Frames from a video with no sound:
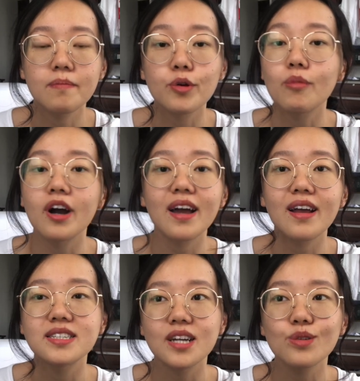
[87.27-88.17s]
Promo
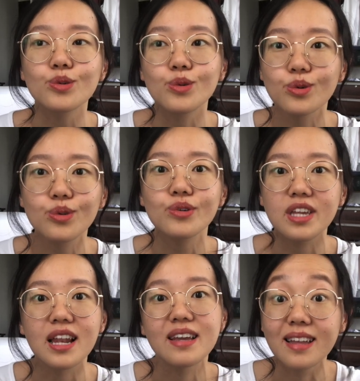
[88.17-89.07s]
Air Asia tuh dulu tuh
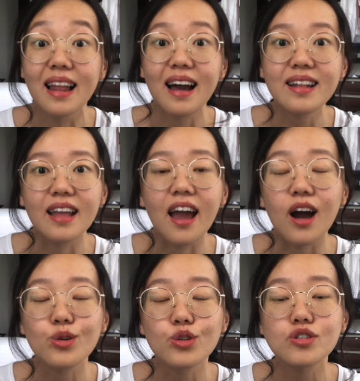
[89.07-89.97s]
gila-gilaan ya.
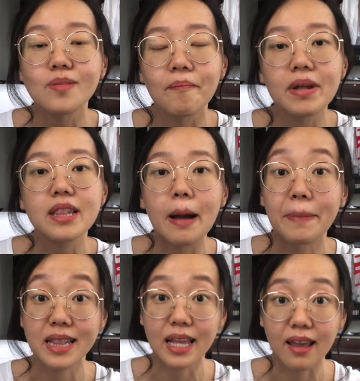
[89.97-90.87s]
Aku tuh sempet
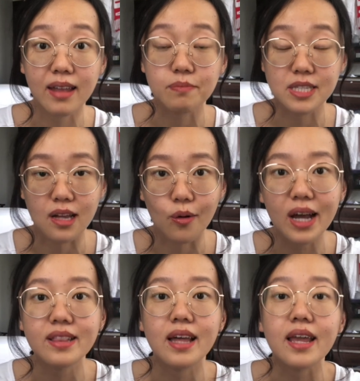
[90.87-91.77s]
dapat tiket
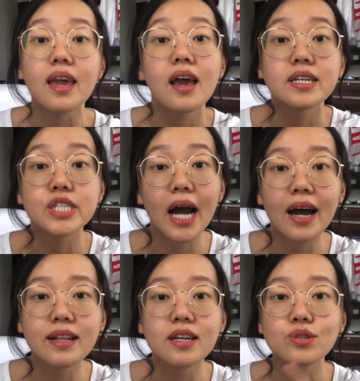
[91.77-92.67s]
pesawat dari
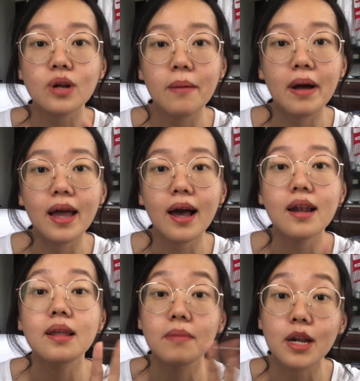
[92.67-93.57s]
Jakarta Surabaya
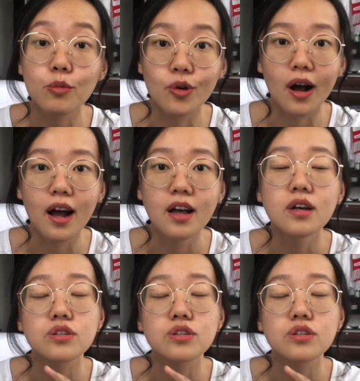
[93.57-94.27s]
5000 doang.